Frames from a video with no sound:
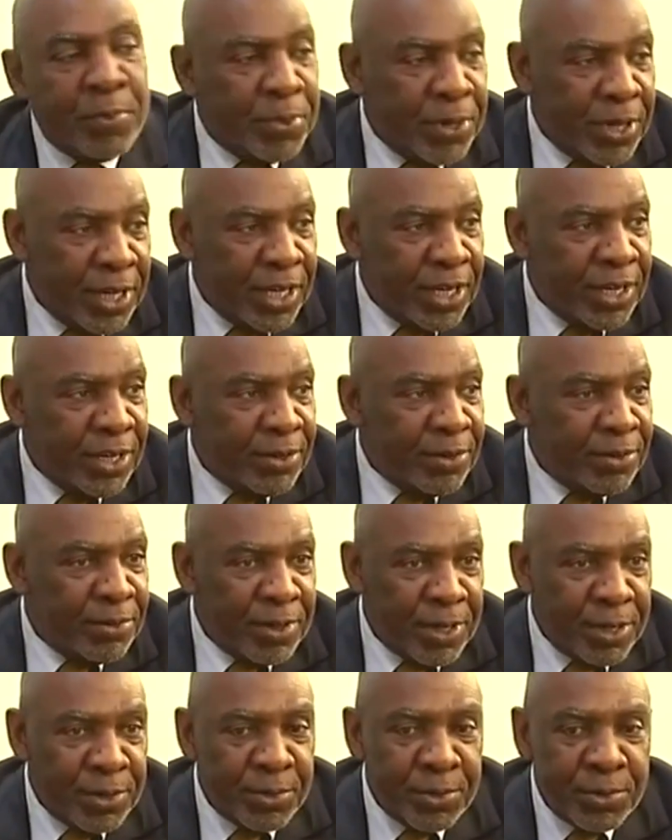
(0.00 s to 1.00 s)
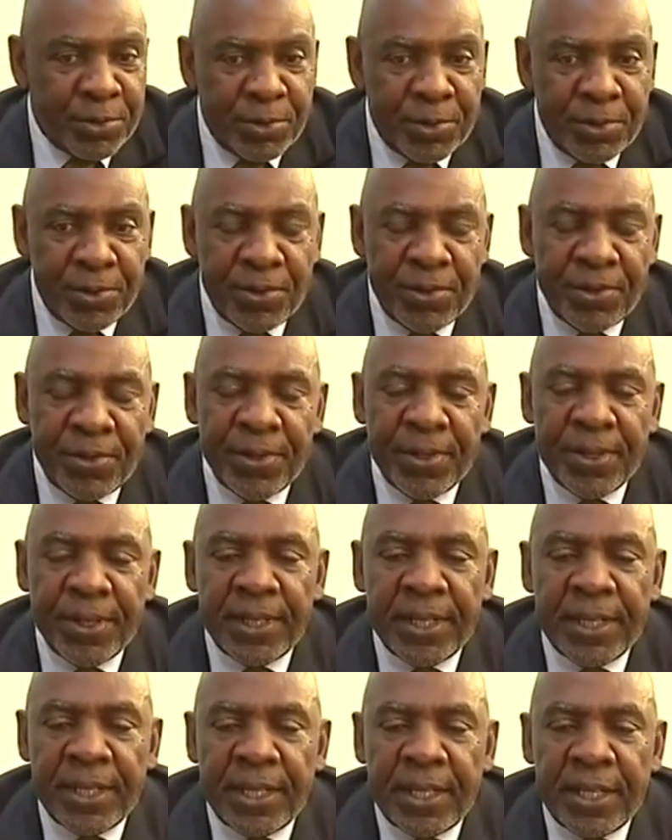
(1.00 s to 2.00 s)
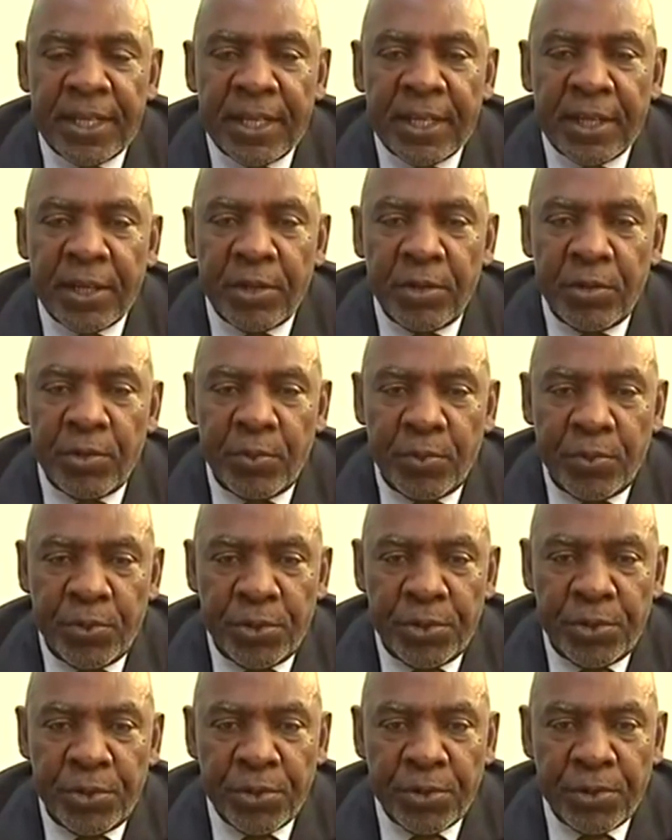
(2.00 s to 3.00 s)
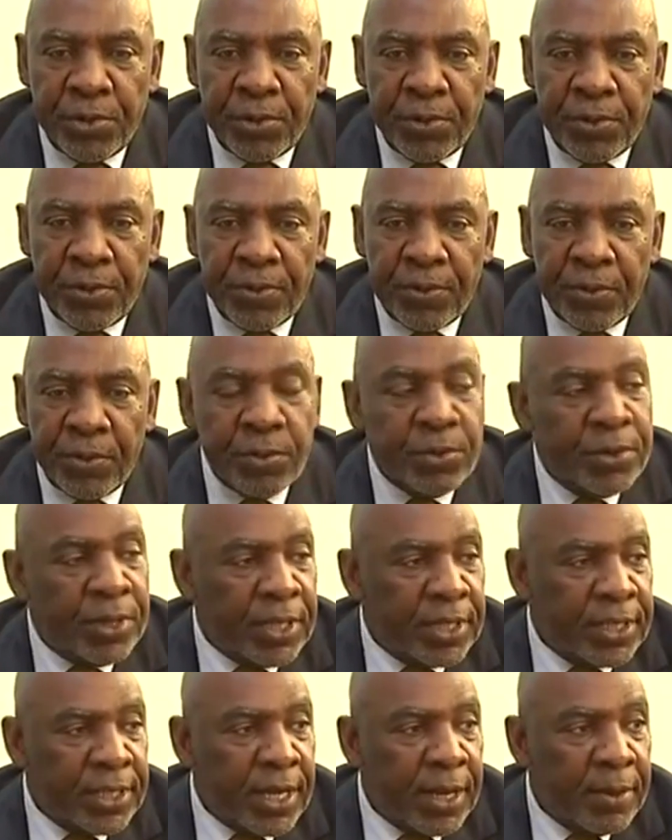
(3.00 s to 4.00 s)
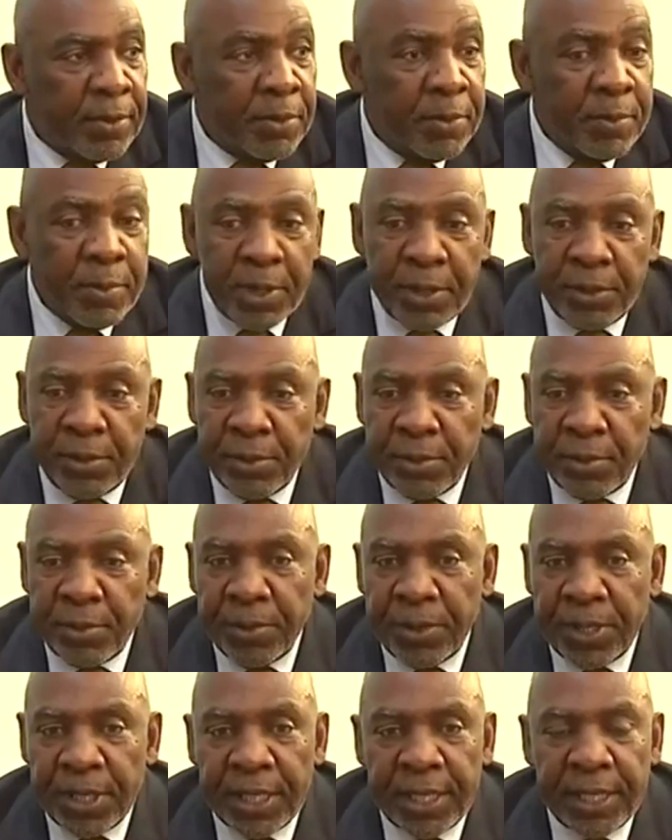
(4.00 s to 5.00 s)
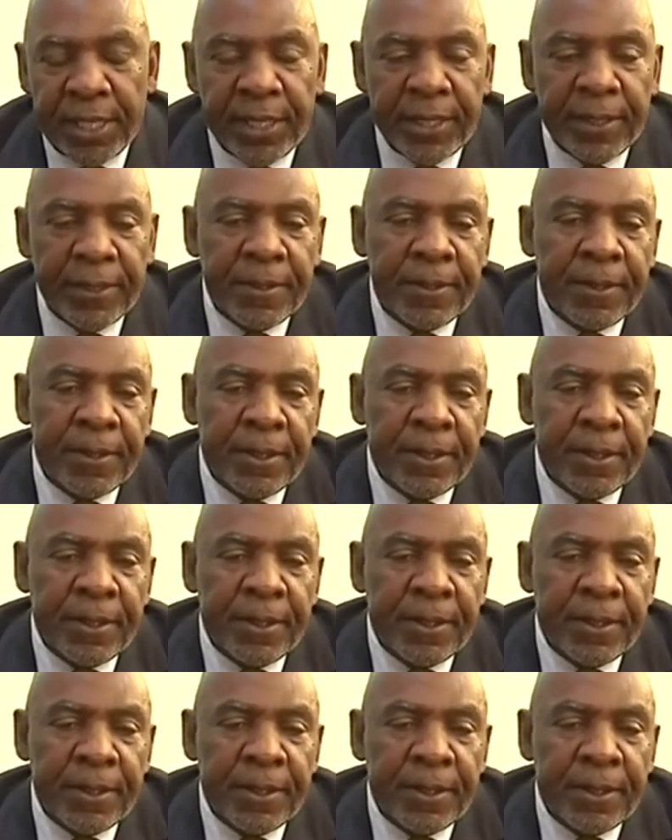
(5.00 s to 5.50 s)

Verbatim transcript: je prie tous les jours que nous puissions tous ensemble mettre de côté